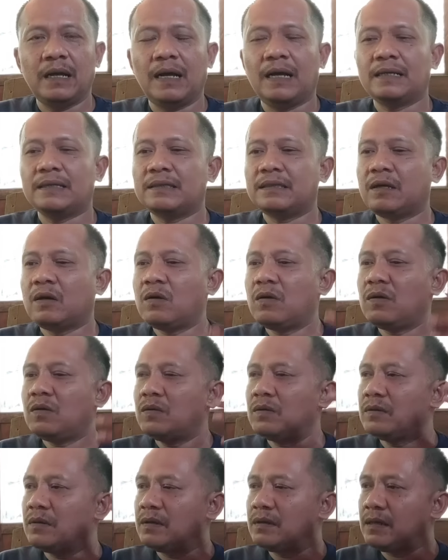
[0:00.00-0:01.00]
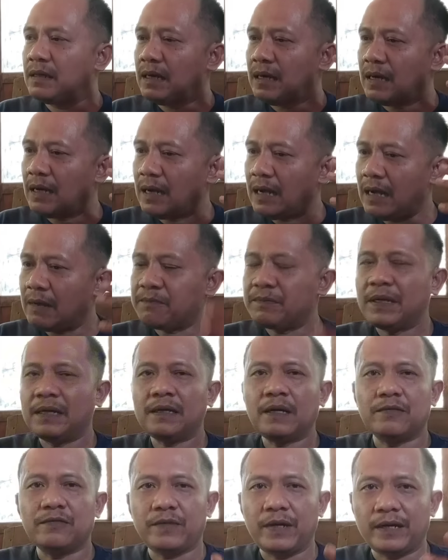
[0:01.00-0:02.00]
atau
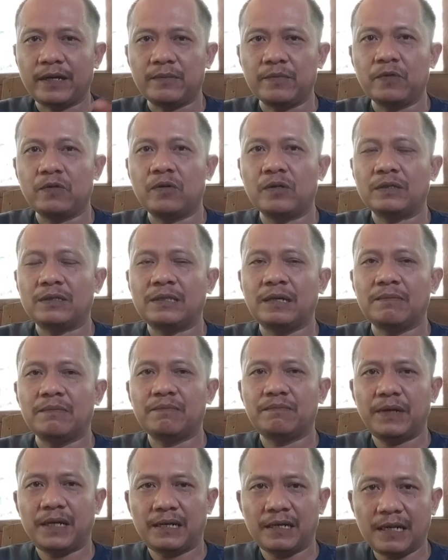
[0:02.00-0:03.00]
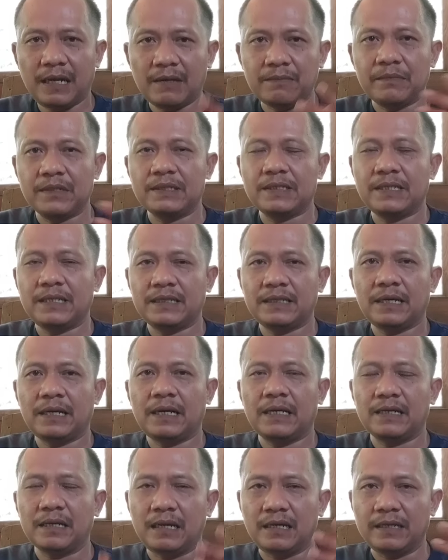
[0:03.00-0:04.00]
apakah Fakih Mukodam pernah
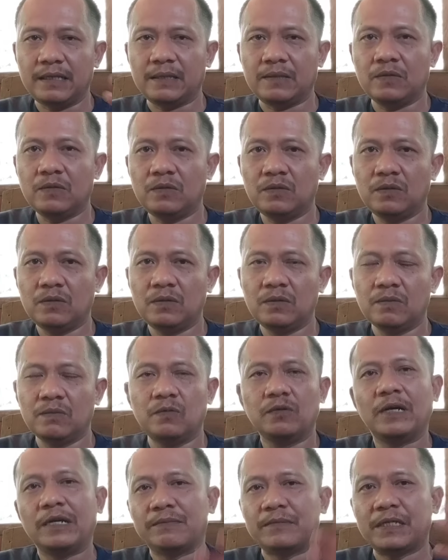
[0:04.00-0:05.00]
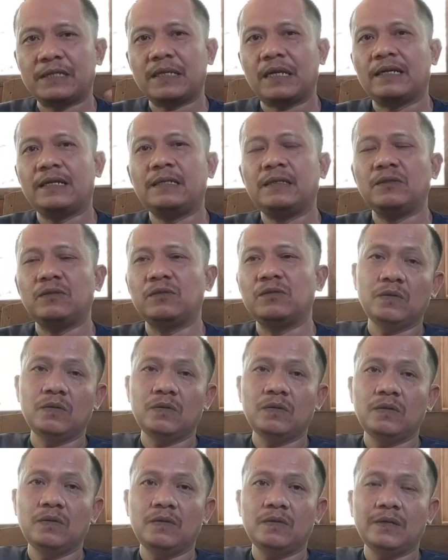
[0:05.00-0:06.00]
menceritakan hal itu bukan masalah itu
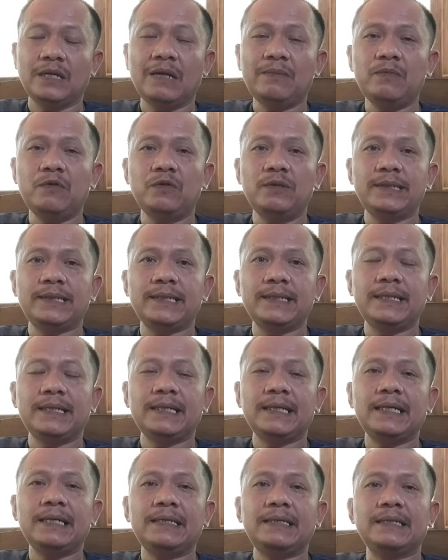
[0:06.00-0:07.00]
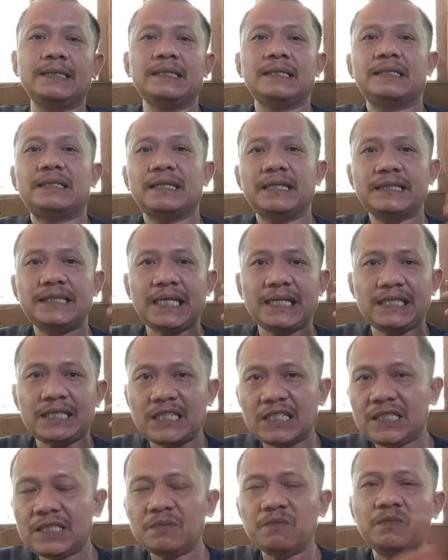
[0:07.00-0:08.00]
namun dengan adanya cerita
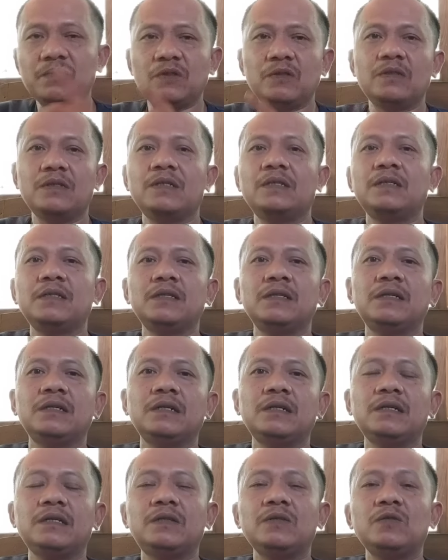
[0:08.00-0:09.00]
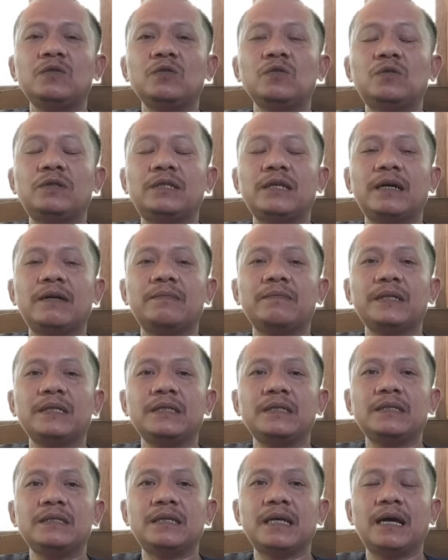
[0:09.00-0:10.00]
tersebut itu sudah
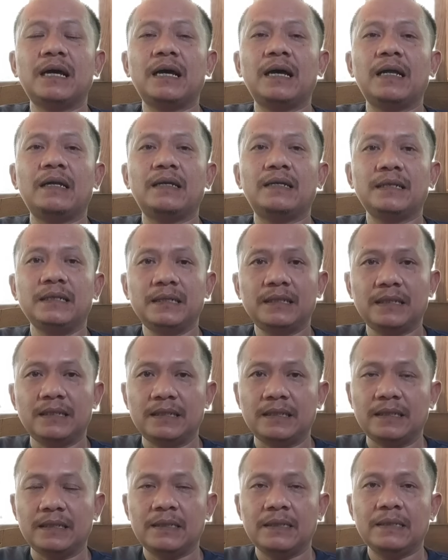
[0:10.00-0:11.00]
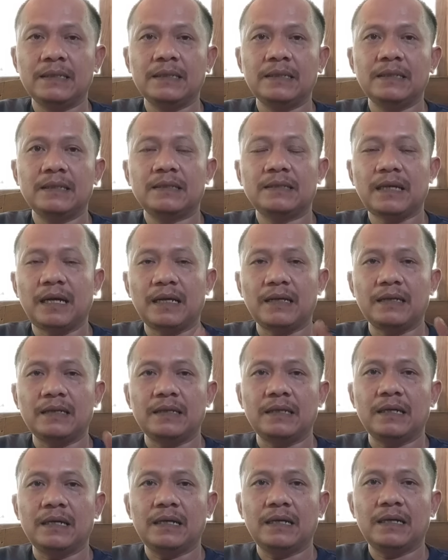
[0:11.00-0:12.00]
menjadi
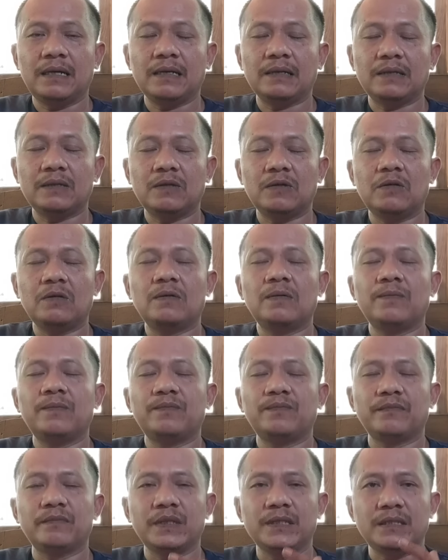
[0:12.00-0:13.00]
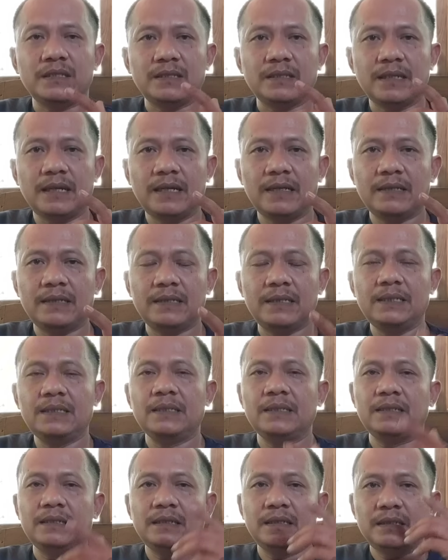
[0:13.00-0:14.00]
tanda atau
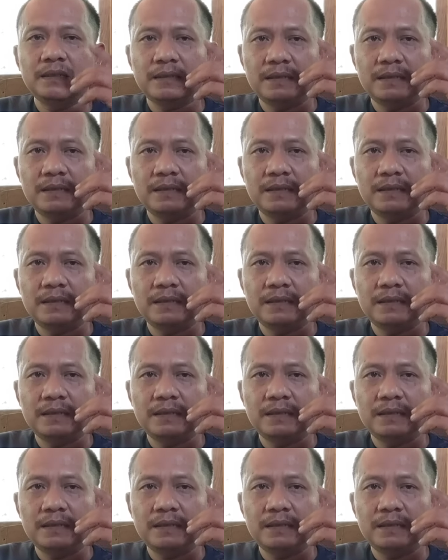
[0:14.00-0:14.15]
menjadi